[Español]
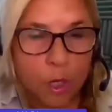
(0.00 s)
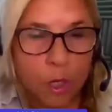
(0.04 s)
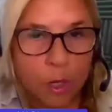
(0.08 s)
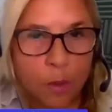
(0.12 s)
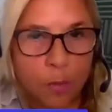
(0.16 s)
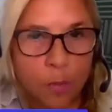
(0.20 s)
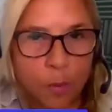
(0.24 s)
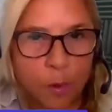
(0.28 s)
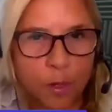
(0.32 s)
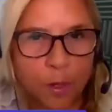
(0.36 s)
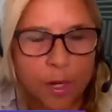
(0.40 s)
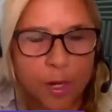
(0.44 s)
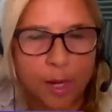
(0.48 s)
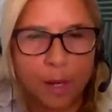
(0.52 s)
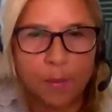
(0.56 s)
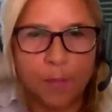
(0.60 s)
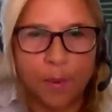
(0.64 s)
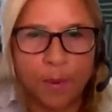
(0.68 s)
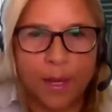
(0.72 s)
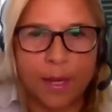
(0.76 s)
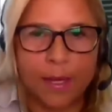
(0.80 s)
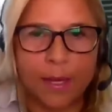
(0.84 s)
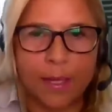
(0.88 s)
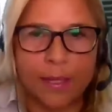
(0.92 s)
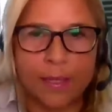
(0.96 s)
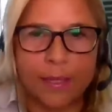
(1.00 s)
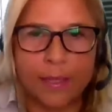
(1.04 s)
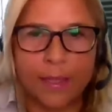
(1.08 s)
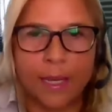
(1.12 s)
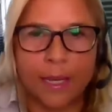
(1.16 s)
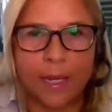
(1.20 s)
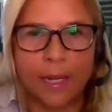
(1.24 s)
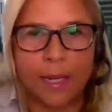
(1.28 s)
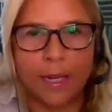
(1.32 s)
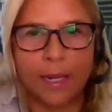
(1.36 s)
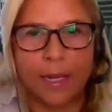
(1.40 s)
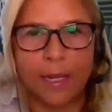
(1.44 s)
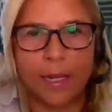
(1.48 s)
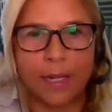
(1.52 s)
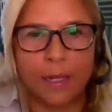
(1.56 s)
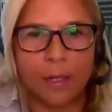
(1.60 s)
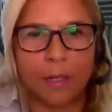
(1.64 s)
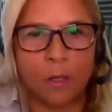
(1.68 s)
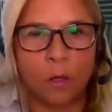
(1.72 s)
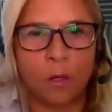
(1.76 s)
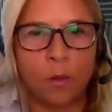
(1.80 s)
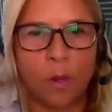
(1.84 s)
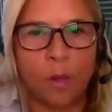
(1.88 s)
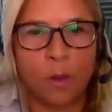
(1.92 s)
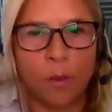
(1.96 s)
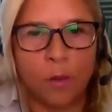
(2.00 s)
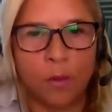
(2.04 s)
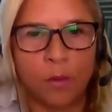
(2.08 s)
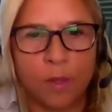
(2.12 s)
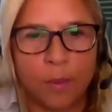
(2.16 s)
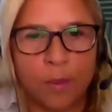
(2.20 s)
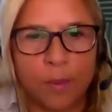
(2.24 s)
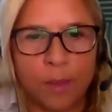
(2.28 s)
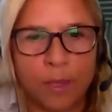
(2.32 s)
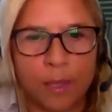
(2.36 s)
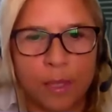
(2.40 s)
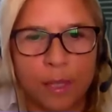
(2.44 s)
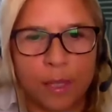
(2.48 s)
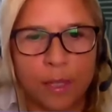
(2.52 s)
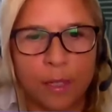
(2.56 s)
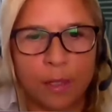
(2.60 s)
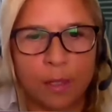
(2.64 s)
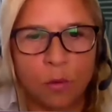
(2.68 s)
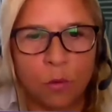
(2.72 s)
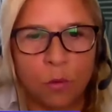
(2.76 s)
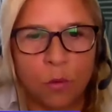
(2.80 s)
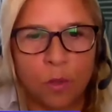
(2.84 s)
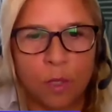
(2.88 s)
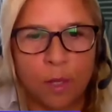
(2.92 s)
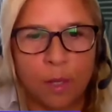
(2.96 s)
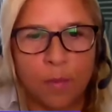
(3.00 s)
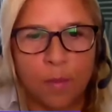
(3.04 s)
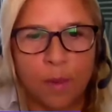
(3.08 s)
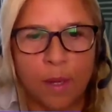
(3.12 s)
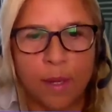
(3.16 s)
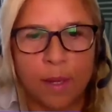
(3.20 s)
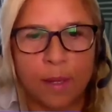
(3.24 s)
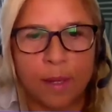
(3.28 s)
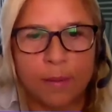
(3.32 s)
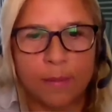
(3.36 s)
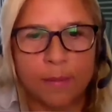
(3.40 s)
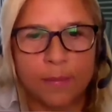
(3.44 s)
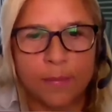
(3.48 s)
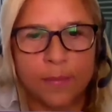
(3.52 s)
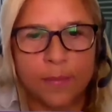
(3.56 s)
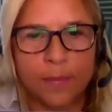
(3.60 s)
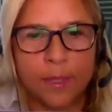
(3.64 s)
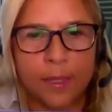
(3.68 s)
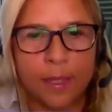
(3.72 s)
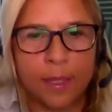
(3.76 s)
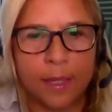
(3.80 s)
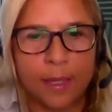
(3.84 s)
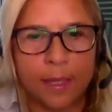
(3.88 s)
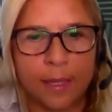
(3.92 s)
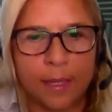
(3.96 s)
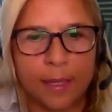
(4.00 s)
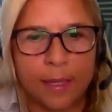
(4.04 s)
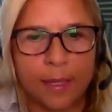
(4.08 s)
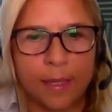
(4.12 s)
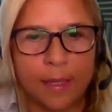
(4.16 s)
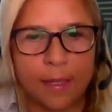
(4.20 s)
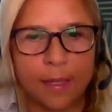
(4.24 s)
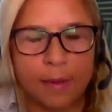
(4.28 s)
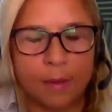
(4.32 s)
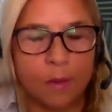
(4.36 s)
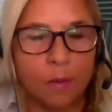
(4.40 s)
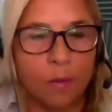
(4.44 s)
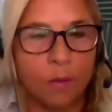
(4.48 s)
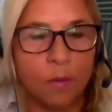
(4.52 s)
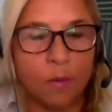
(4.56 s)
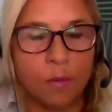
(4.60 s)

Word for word: con el programa y ahora nos vamos a meter en un tema eh,